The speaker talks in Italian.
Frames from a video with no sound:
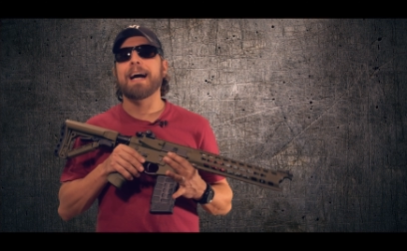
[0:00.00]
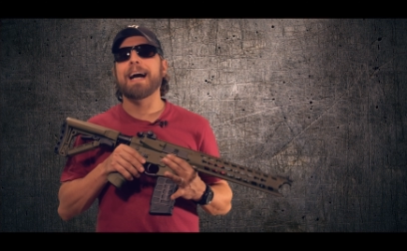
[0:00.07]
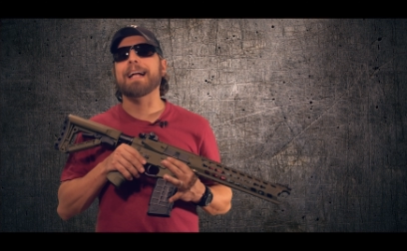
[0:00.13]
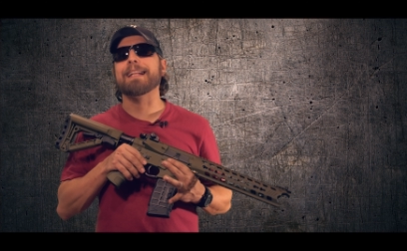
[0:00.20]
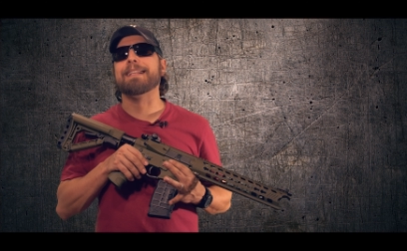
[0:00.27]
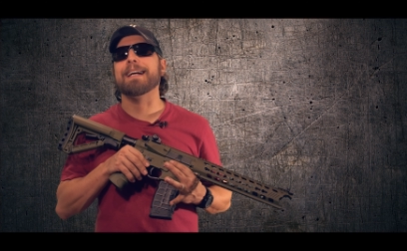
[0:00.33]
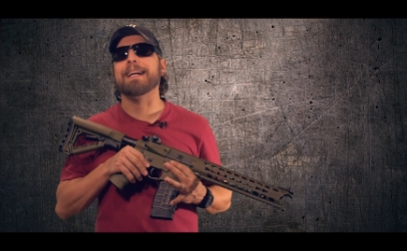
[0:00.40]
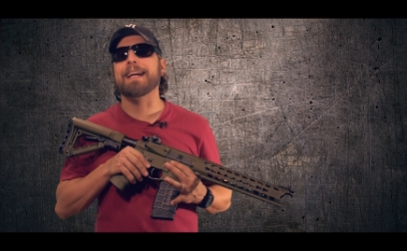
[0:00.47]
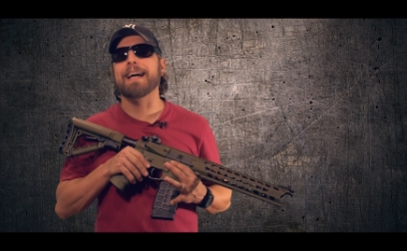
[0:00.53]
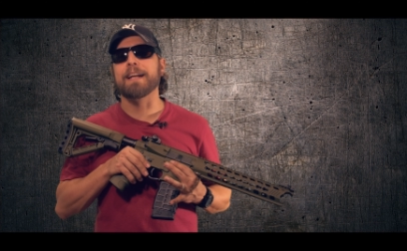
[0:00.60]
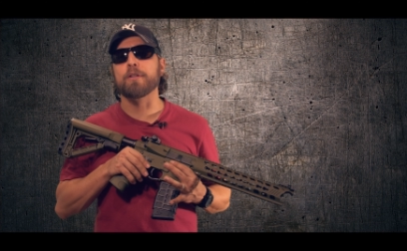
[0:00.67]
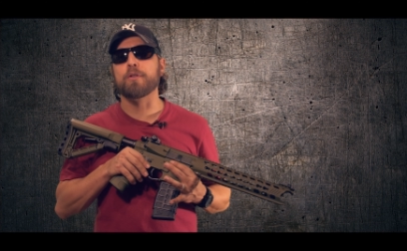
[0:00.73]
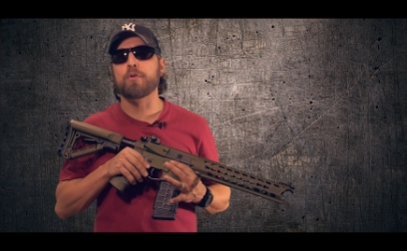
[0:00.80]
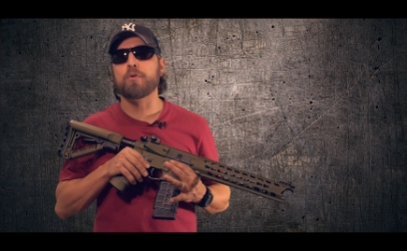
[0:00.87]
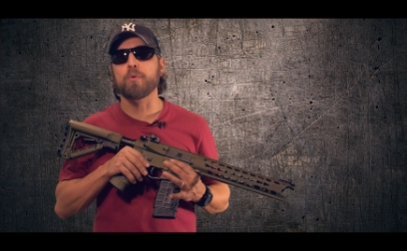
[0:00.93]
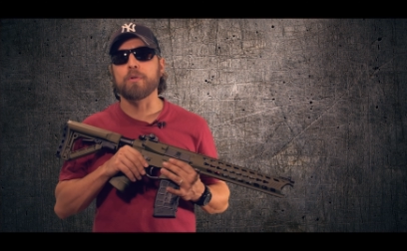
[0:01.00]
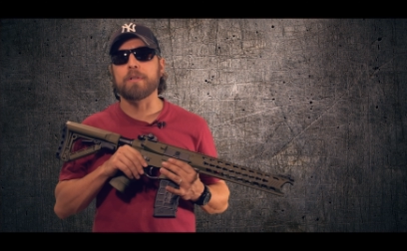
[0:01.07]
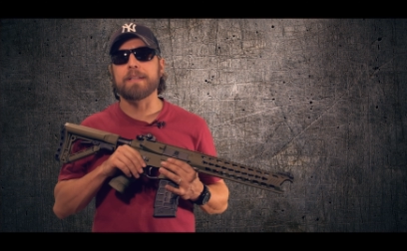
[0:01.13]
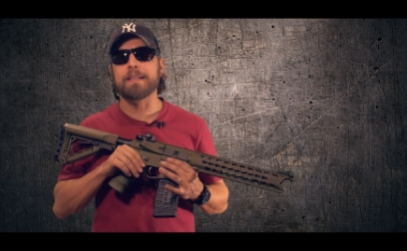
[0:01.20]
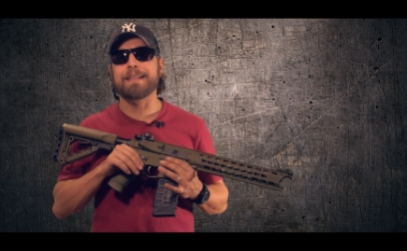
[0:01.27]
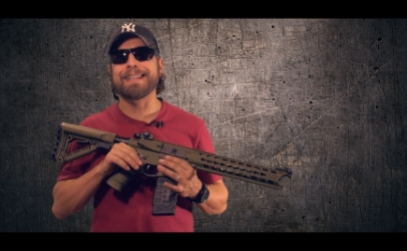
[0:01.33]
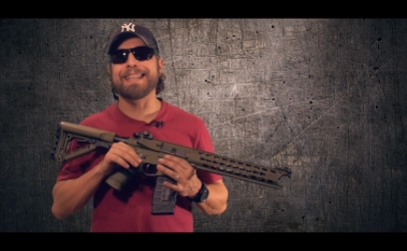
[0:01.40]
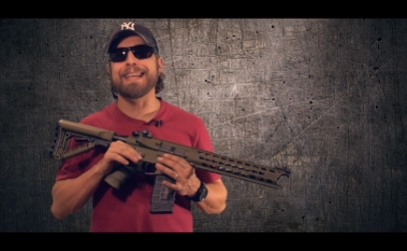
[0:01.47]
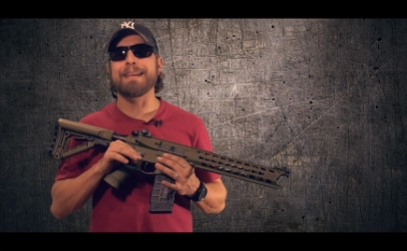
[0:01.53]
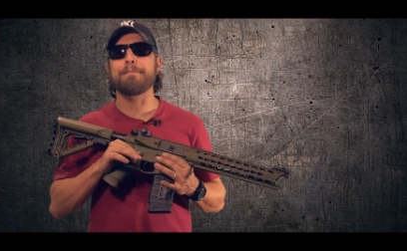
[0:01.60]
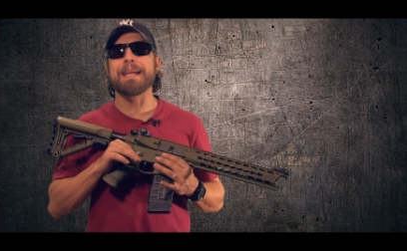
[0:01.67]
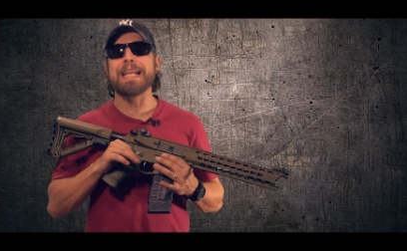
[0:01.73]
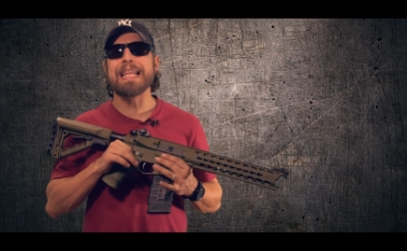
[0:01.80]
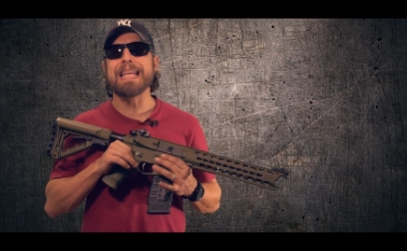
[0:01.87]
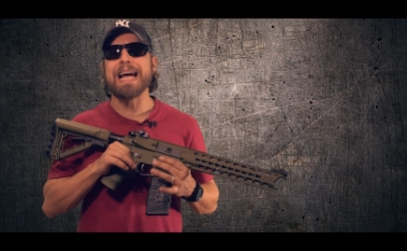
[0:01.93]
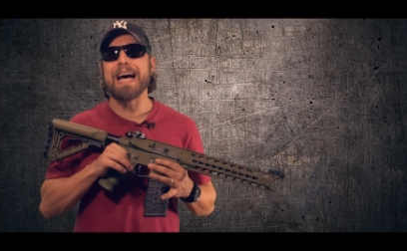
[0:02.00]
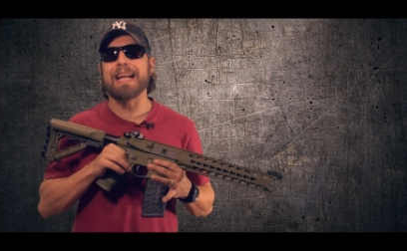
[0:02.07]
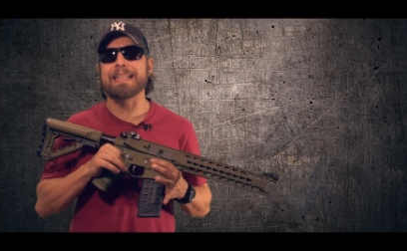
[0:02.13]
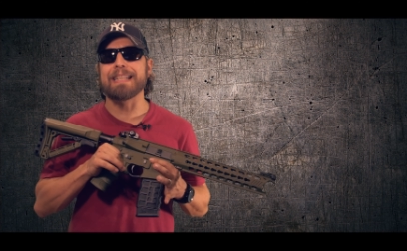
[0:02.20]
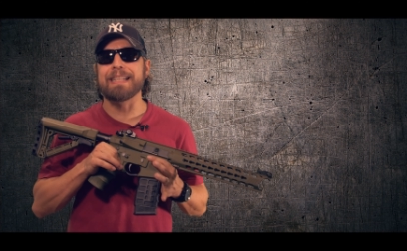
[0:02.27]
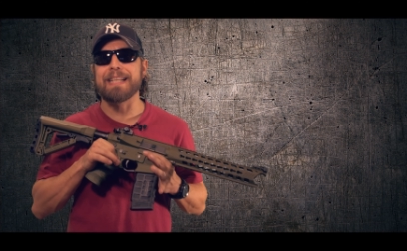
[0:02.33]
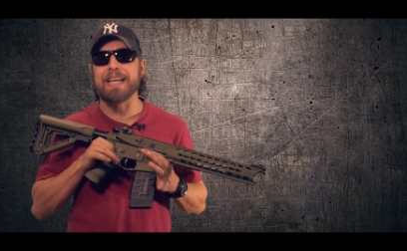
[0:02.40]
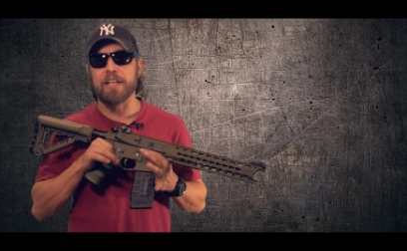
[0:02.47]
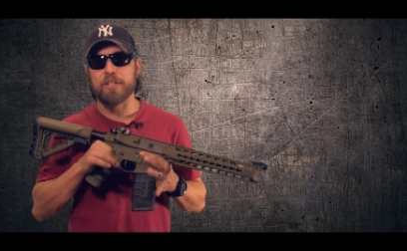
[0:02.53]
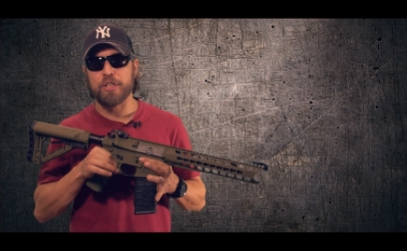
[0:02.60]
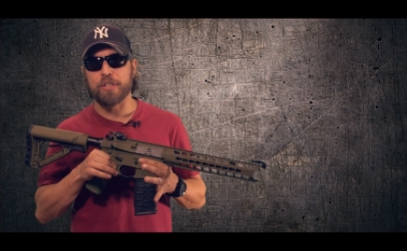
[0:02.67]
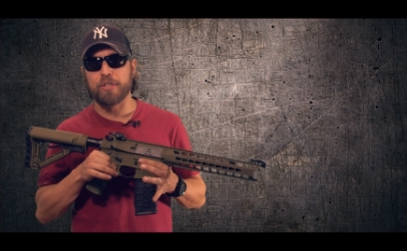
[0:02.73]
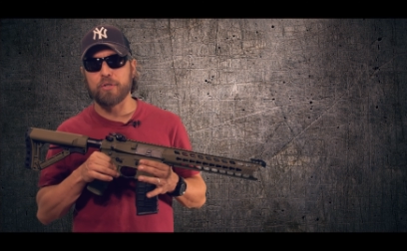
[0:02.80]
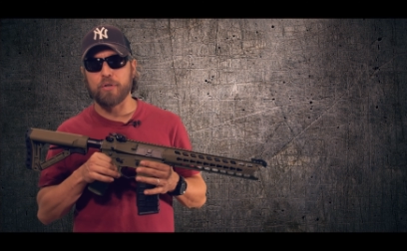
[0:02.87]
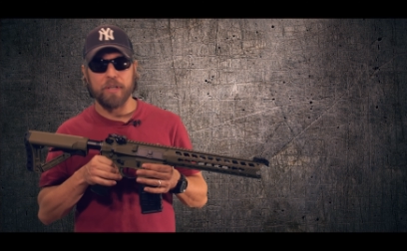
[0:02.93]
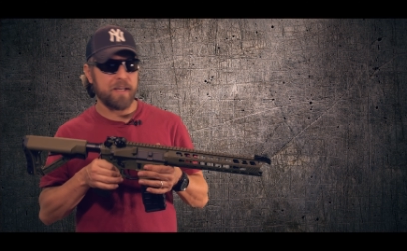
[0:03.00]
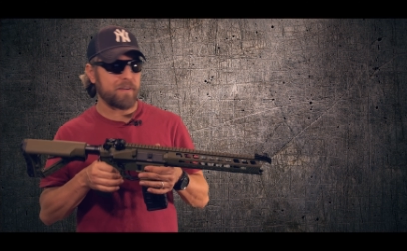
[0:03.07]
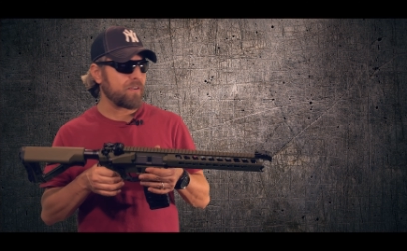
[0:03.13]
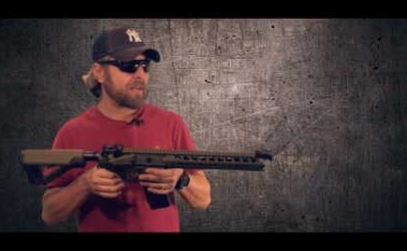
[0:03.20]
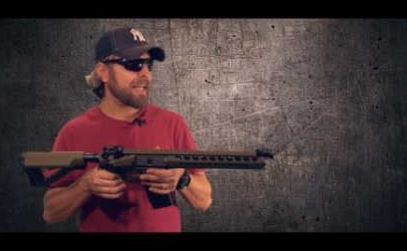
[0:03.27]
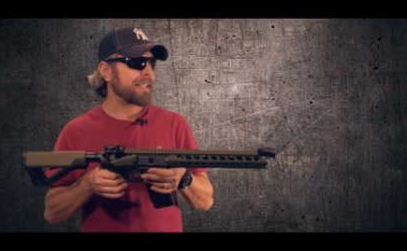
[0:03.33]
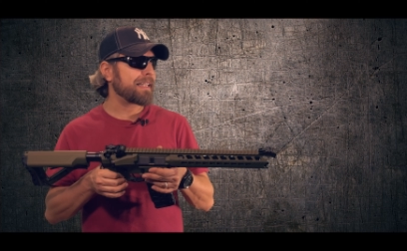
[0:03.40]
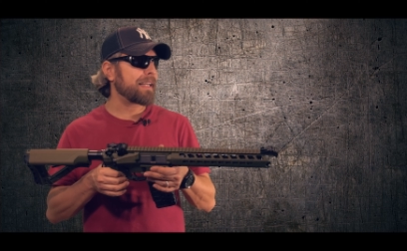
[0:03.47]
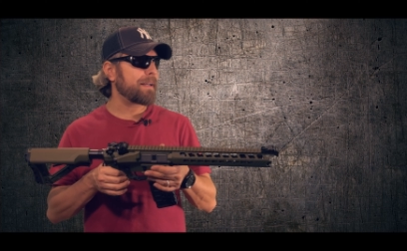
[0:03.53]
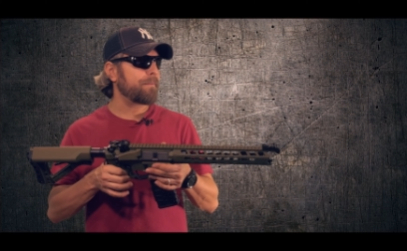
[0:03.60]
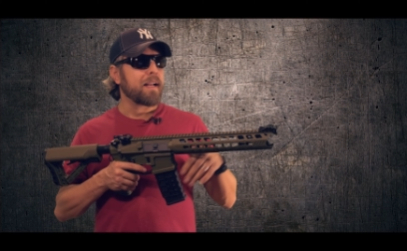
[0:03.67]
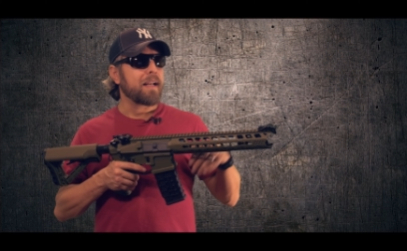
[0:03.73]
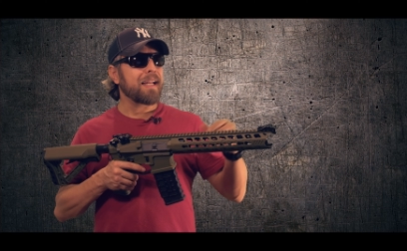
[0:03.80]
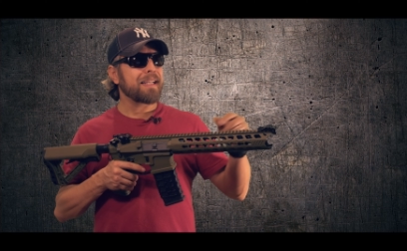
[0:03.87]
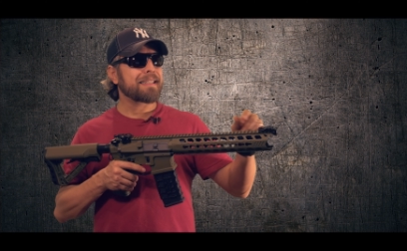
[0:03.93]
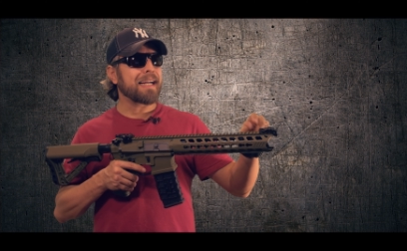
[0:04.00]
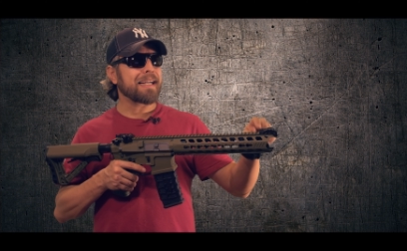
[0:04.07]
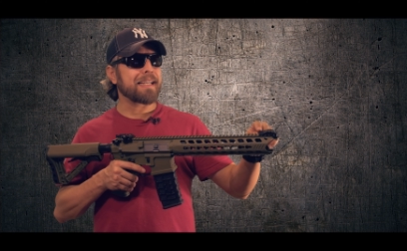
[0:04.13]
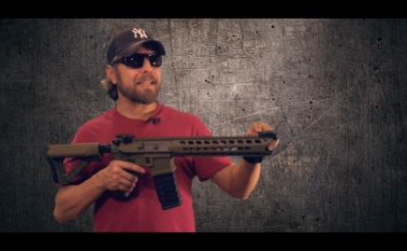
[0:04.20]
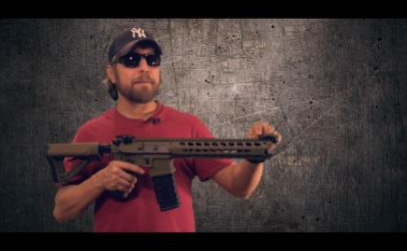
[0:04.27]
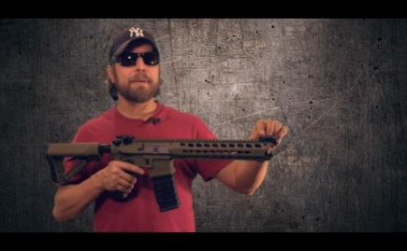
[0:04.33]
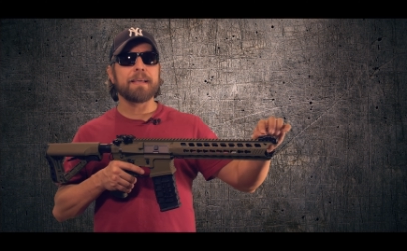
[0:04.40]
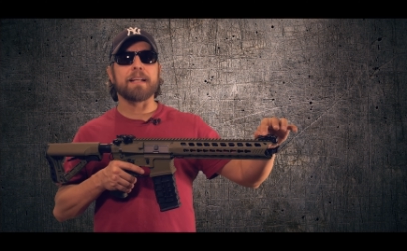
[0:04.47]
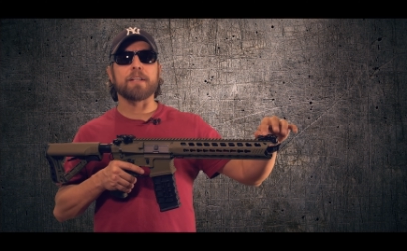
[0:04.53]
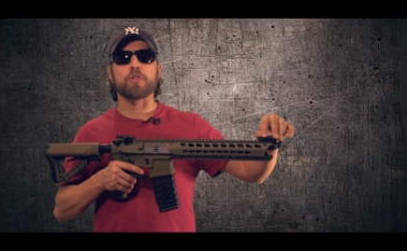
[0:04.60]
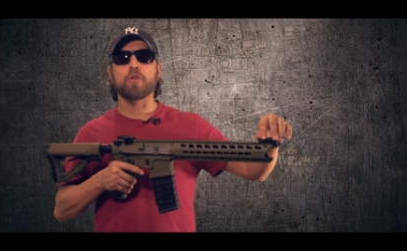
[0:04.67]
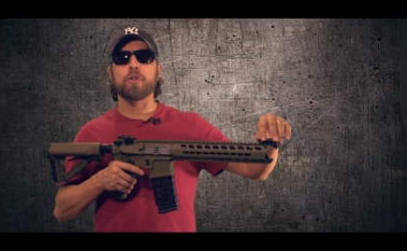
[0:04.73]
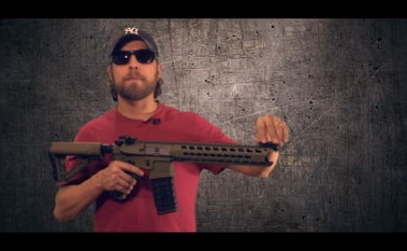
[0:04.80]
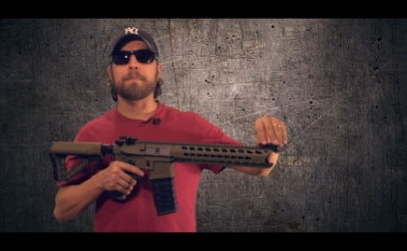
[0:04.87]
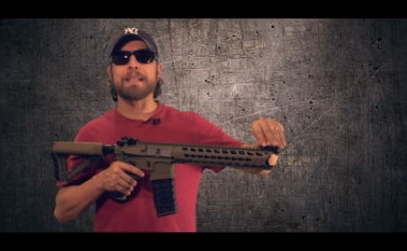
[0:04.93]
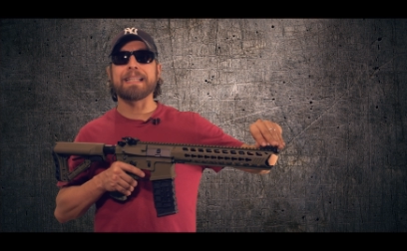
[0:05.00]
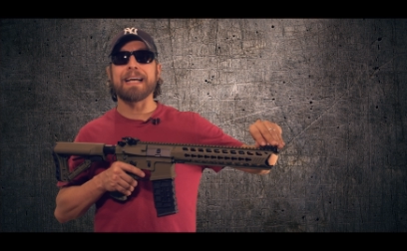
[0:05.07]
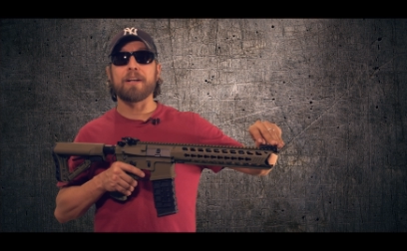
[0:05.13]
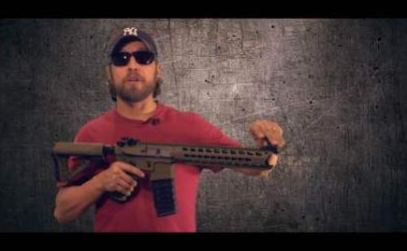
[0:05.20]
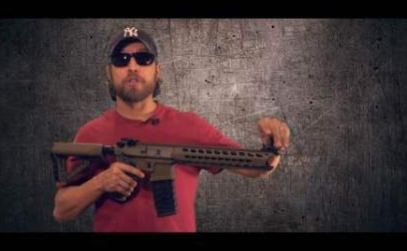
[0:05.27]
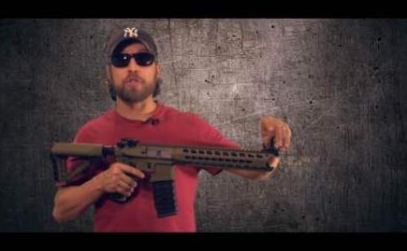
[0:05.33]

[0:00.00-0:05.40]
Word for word: attaccare tutti tutti i miliardi di accessori che volete. Le tacche di mira sono in metallo e